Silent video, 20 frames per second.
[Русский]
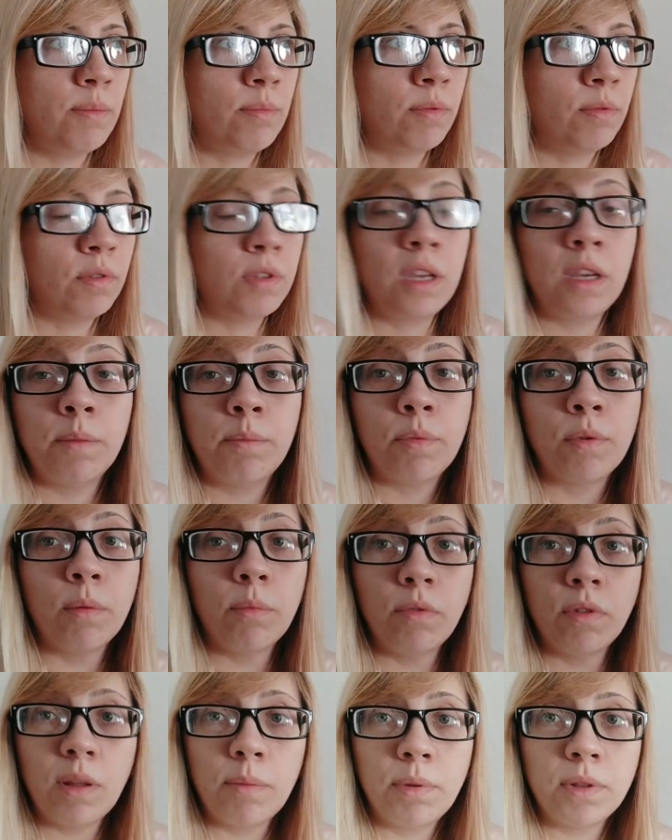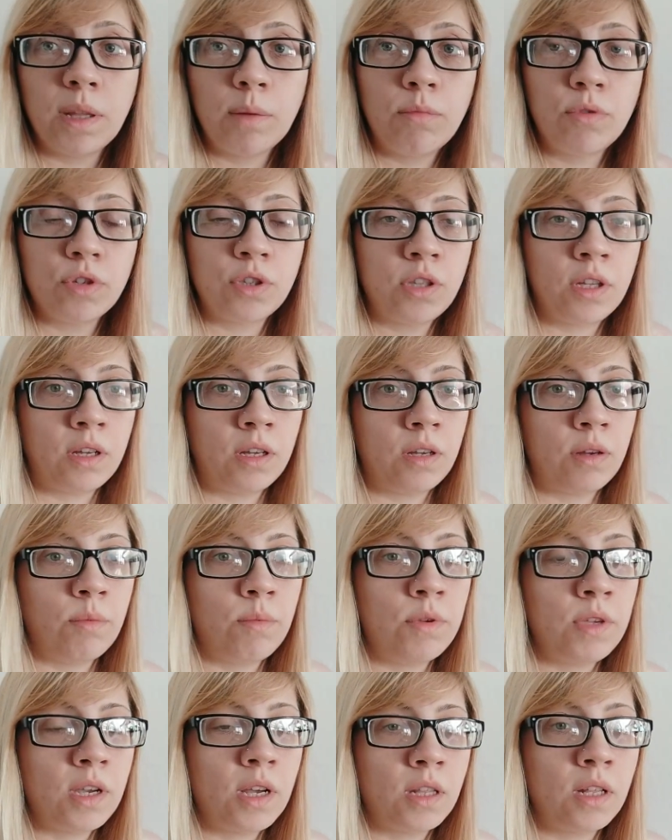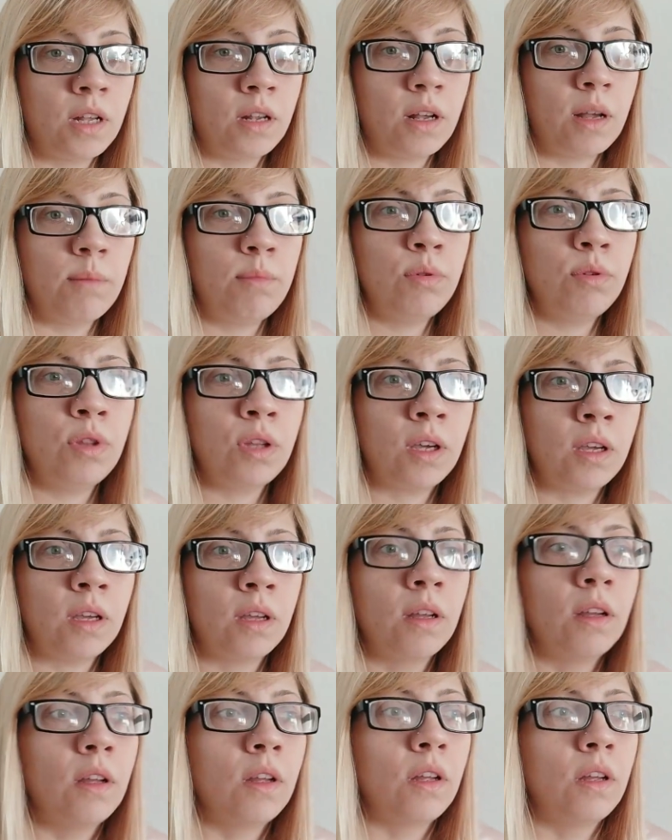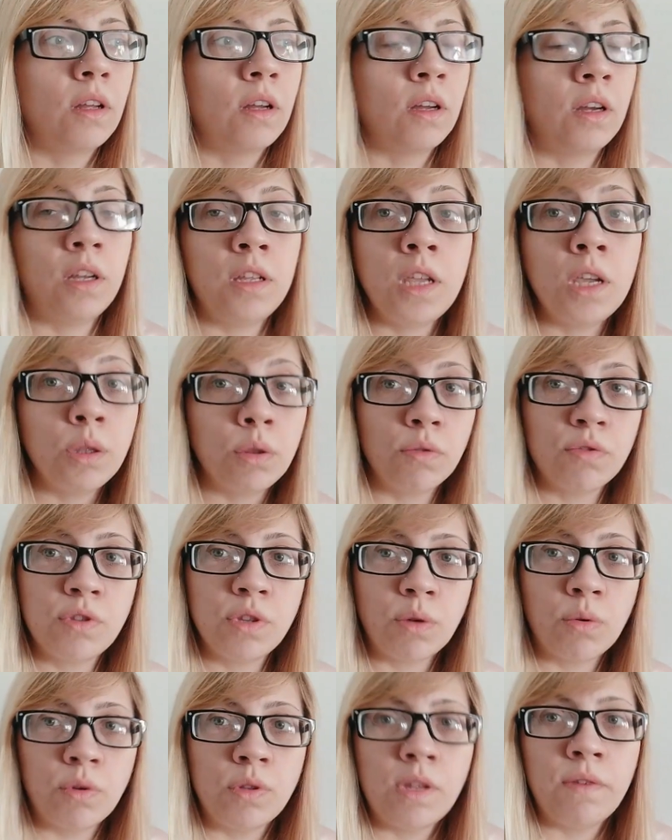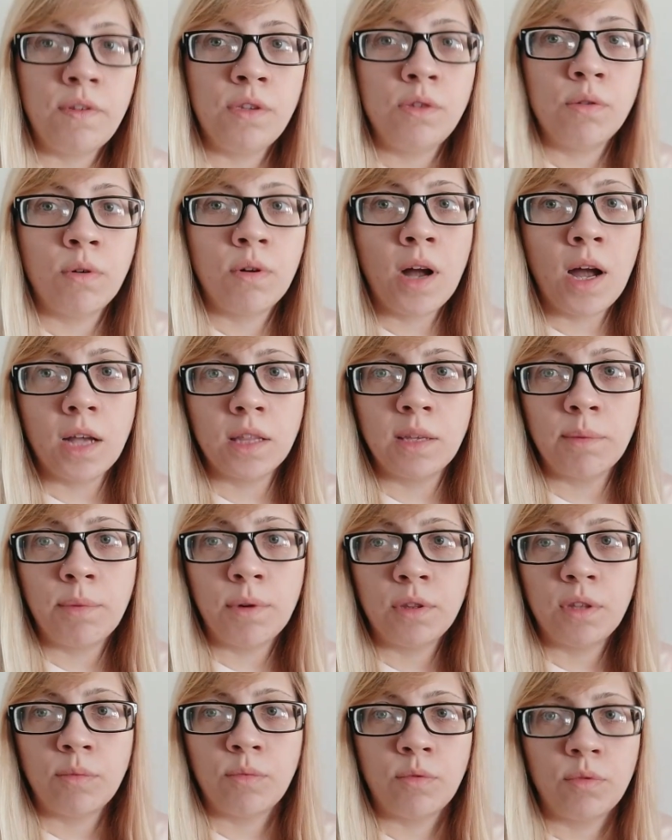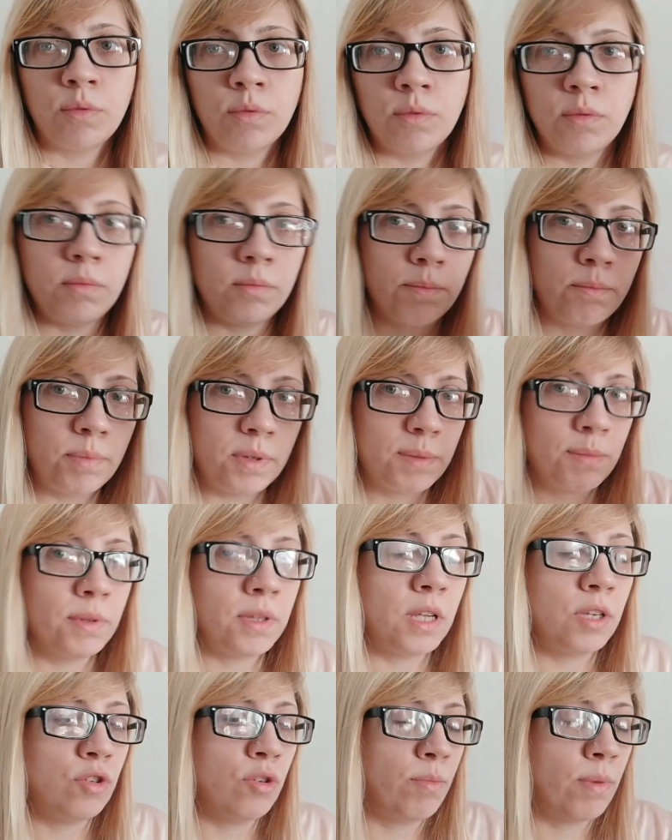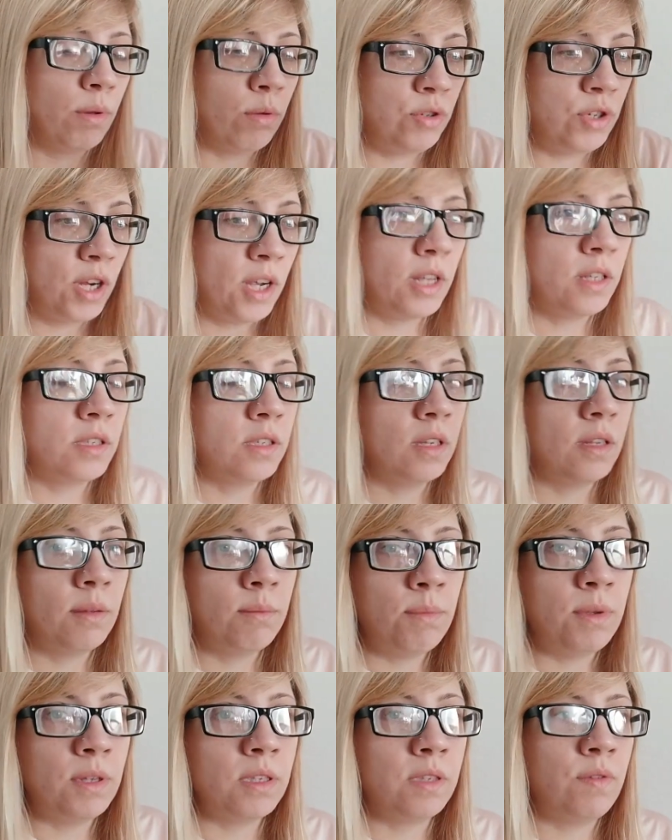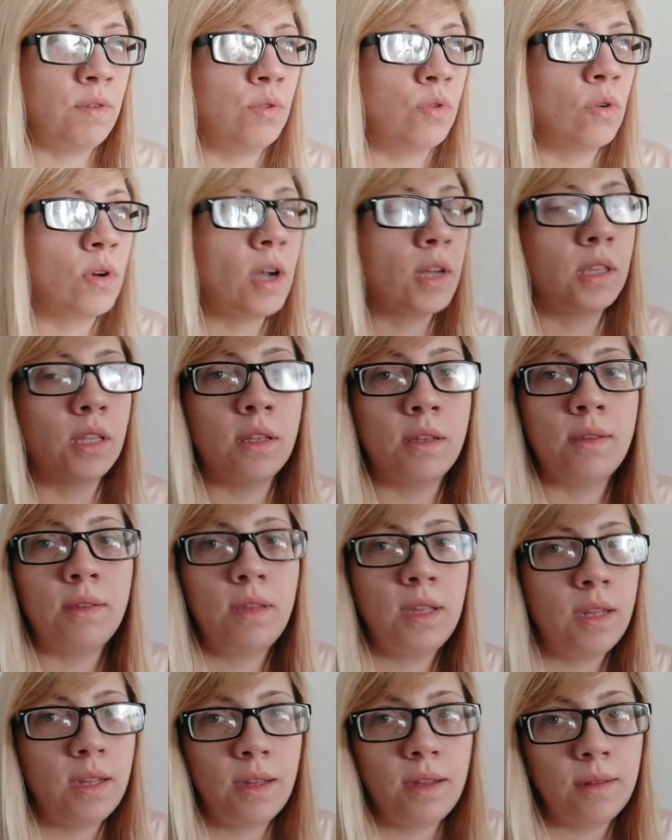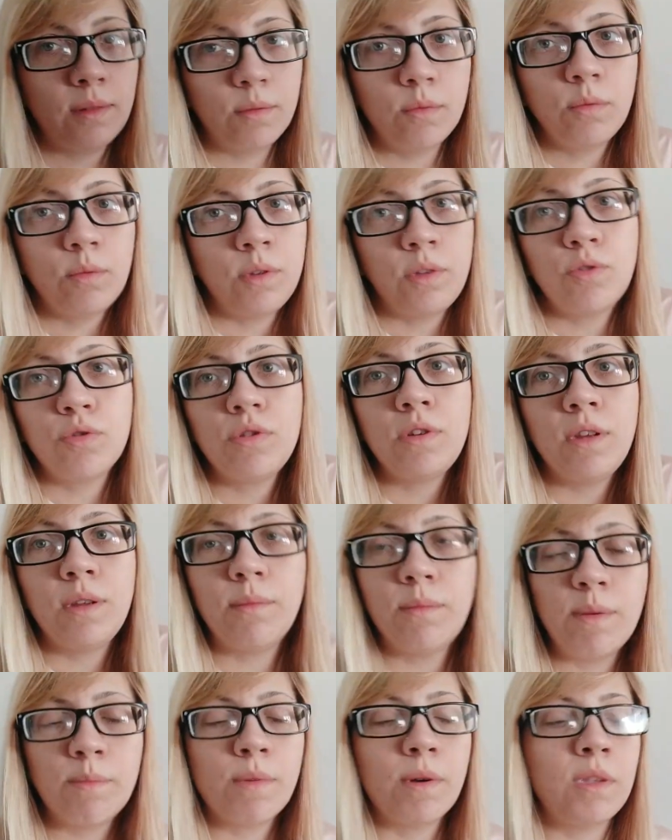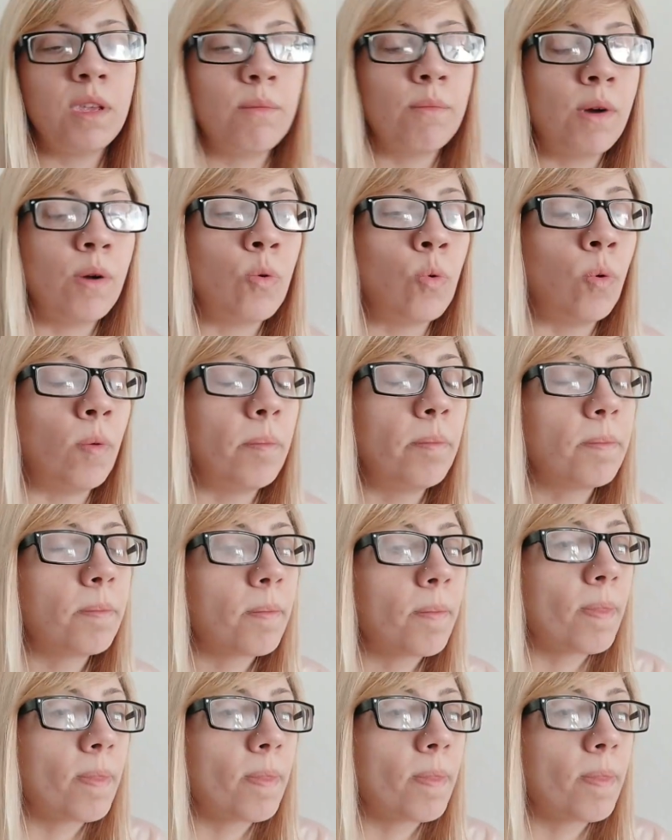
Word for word: не, не пробовала, потому что у меня на компьютере э, нет встроенной видеокарты, поэтому посмотреть, что получается без видеокарты, ну, ничего не, не, не могу.